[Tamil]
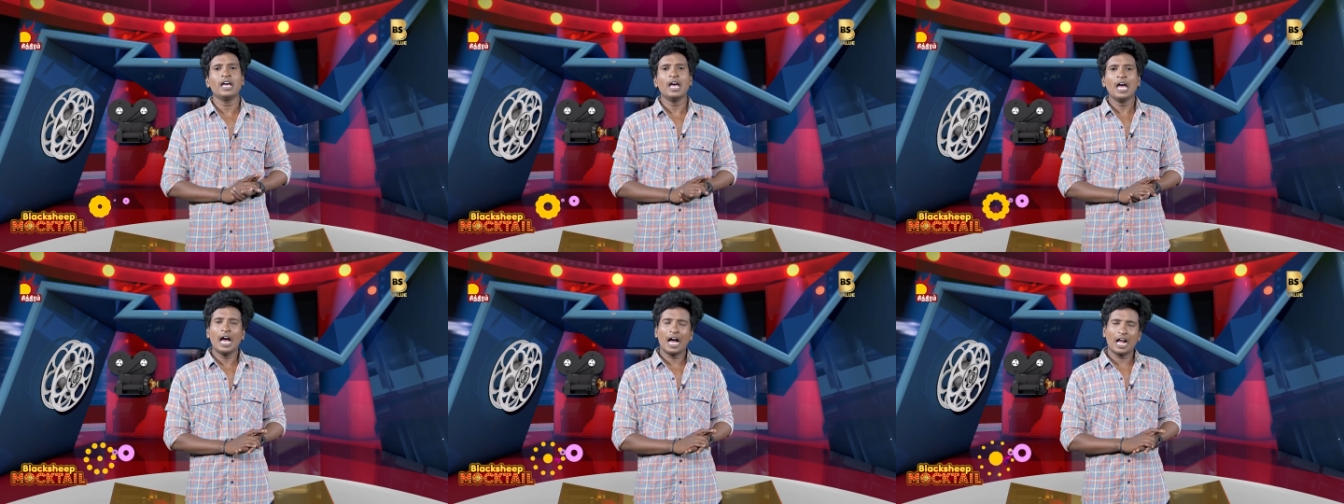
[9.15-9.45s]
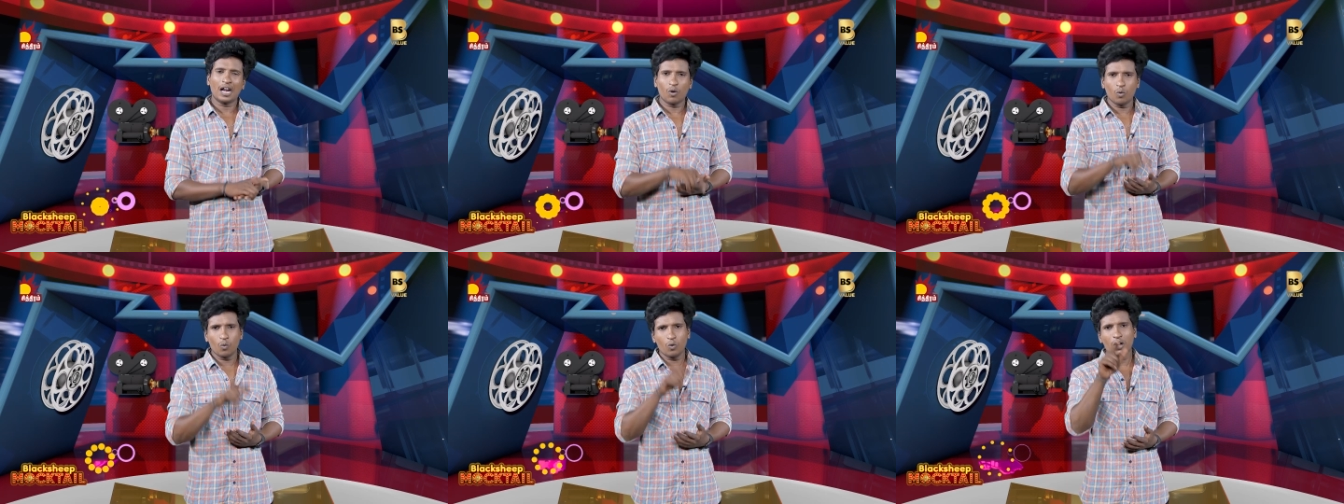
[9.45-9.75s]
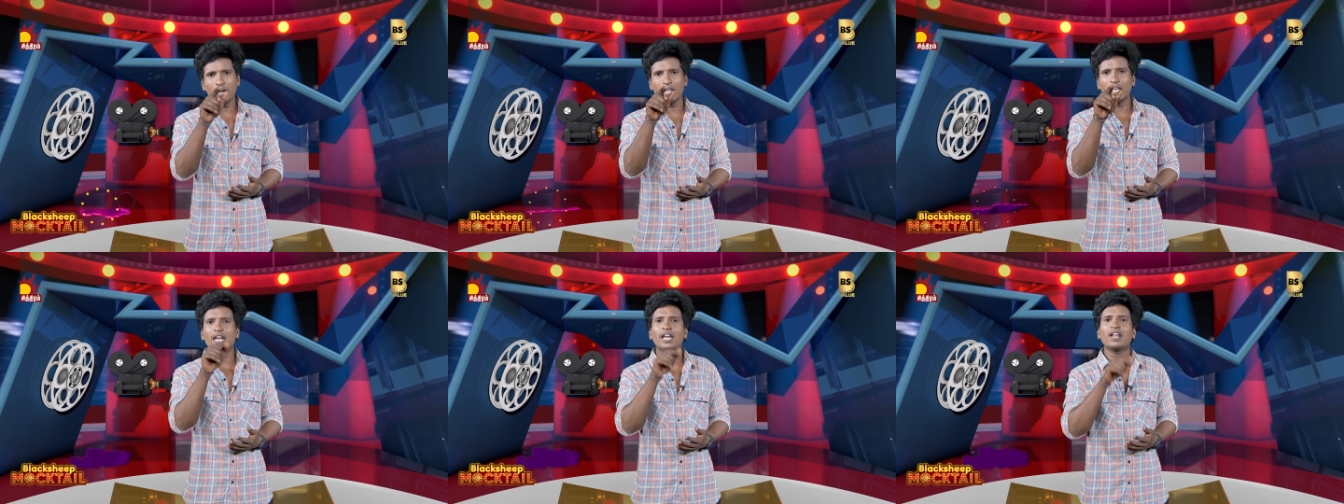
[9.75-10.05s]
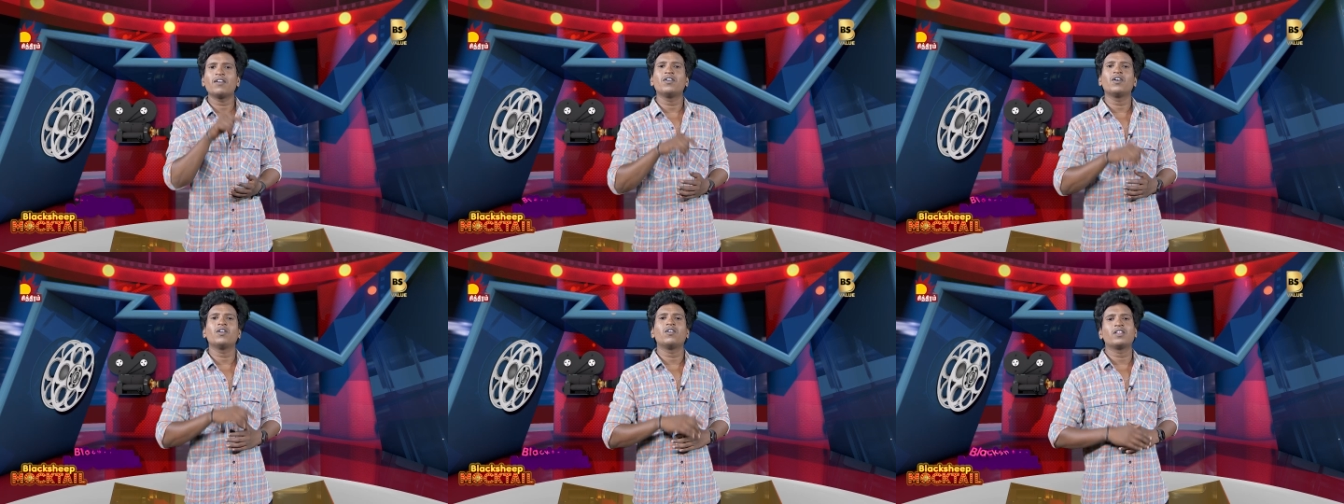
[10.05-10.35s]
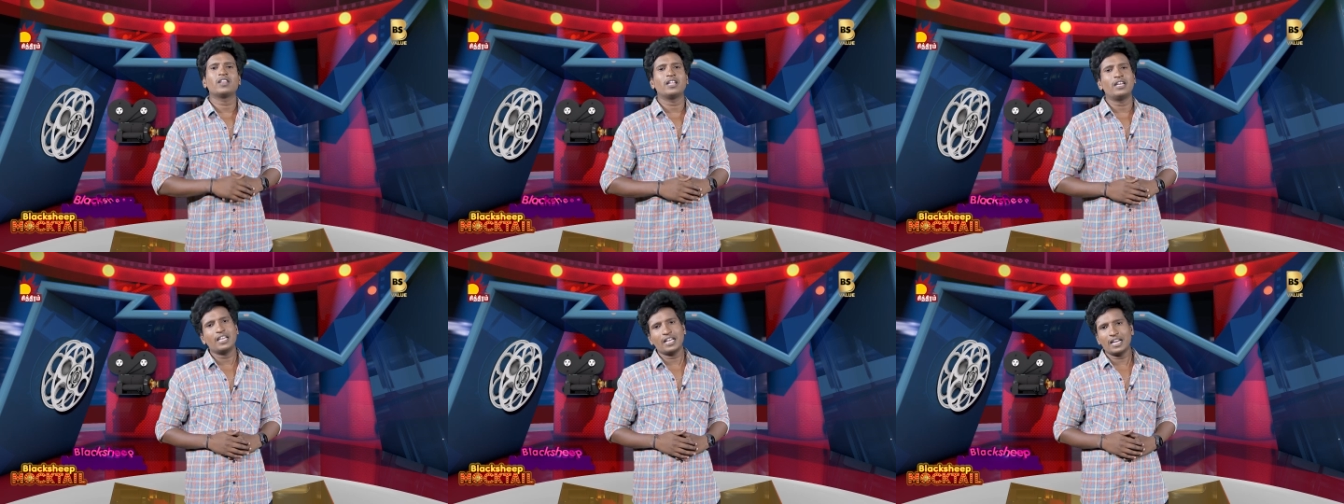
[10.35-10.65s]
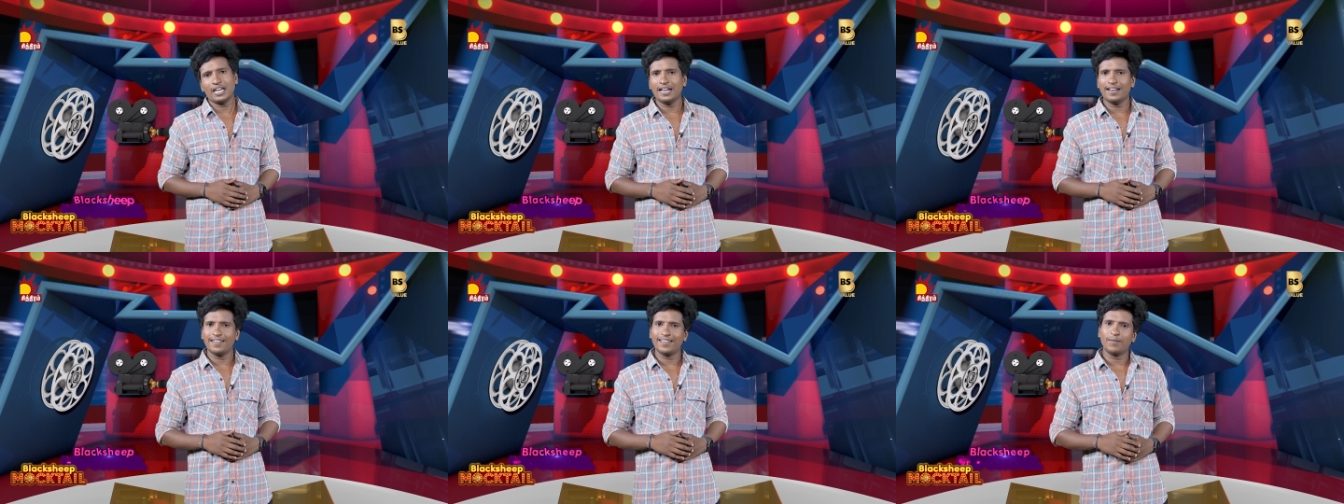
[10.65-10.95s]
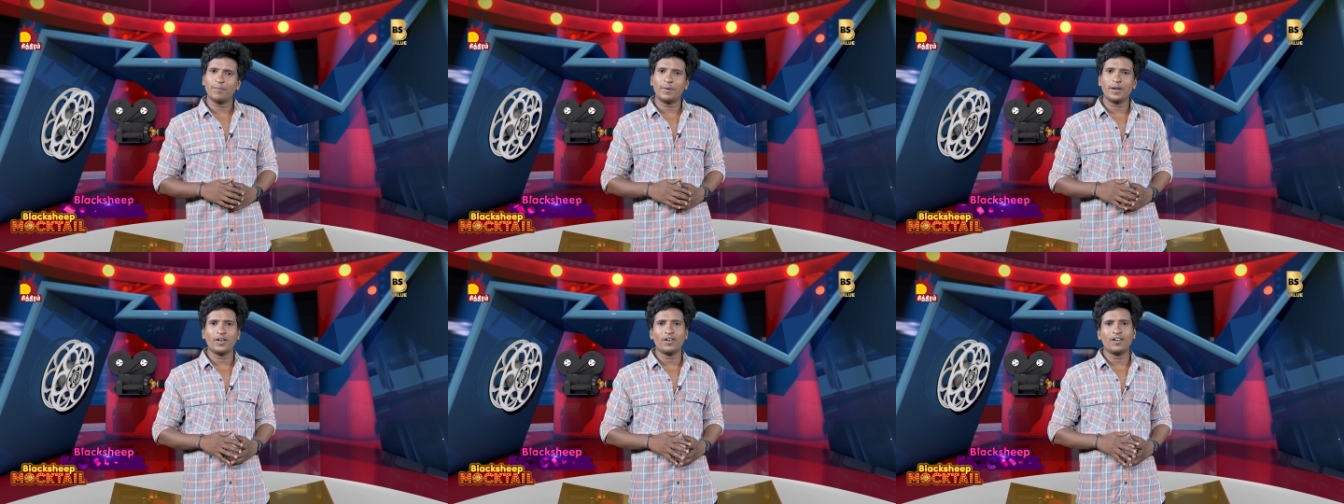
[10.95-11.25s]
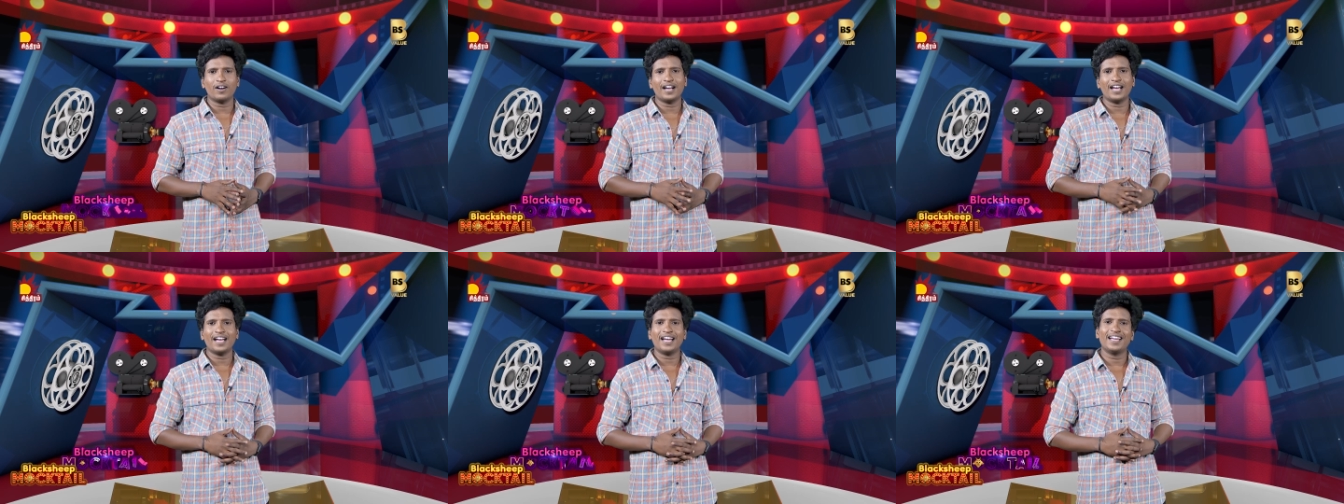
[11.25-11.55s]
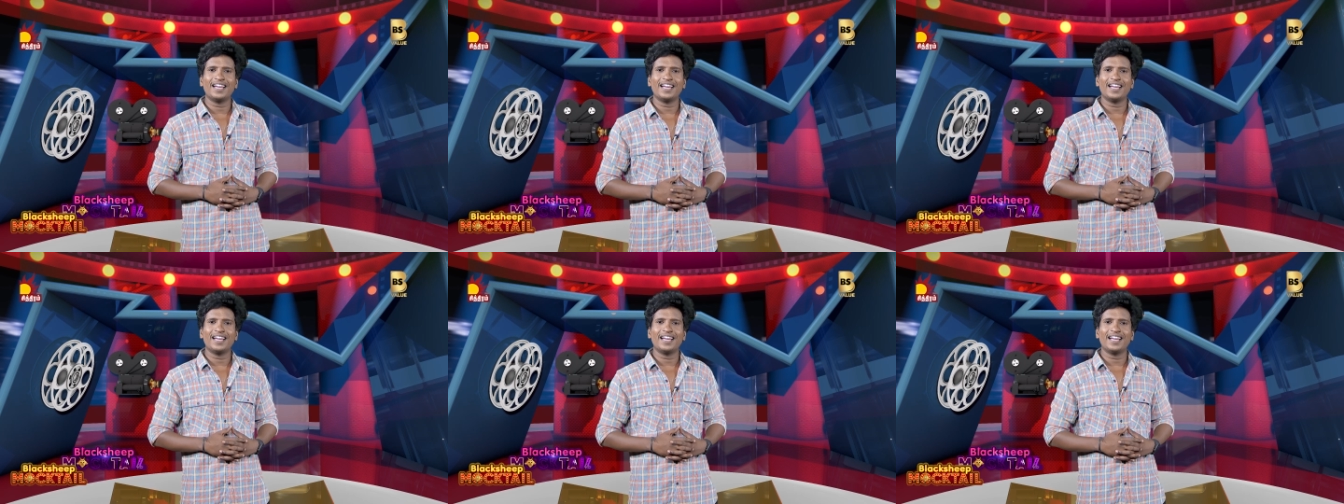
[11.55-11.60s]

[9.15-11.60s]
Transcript: ஆனால் உங்களுக்கு என்ன வேணுன்றதை நீங்களே டிசைட் பண்ணிக்கோங்க